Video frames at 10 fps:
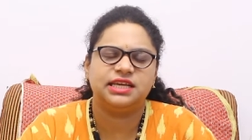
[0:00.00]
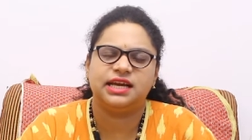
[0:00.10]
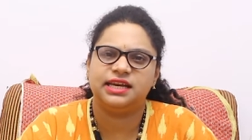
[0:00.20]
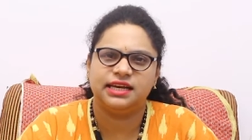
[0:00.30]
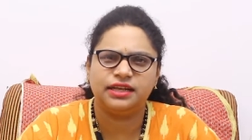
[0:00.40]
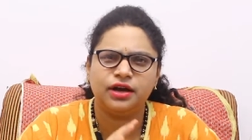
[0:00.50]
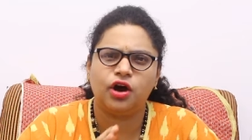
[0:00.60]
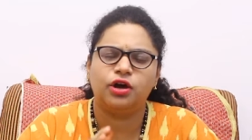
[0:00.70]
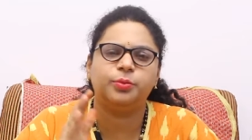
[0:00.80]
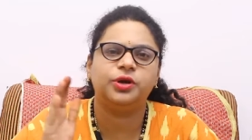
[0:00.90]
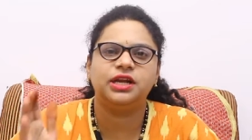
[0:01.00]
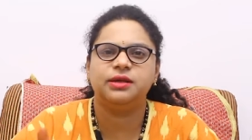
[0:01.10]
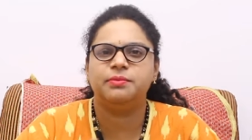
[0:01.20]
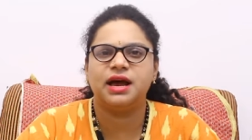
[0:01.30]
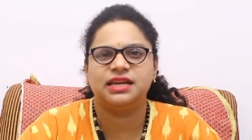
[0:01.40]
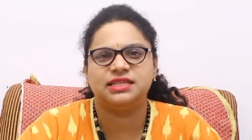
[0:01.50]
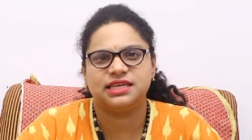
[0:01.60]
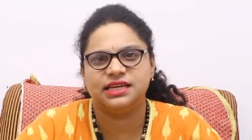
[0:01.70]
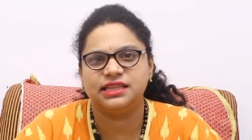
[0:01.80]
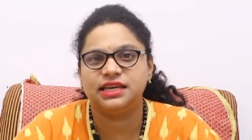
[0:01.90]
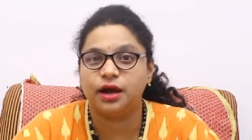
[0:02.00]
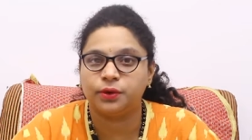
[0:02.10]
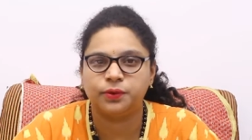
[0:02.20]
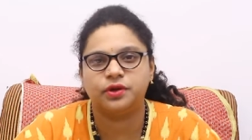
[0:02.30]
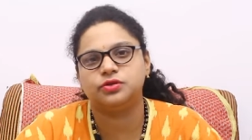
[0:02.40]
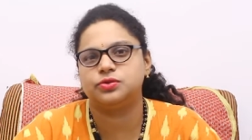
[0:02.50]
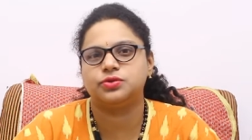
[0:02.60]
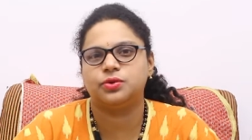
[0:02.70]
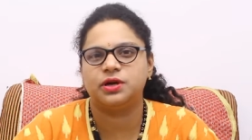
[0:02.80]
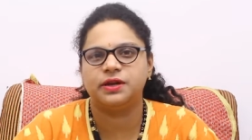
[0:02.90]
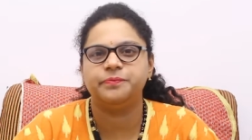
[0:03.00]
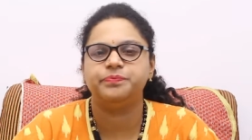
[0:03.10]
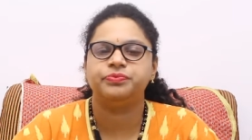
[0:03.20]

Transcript: చేయాలి అంటే హార్మోనల్ ఇంబ్యాలెన్స్ అనేది రాకుండా చూసుకోవాలి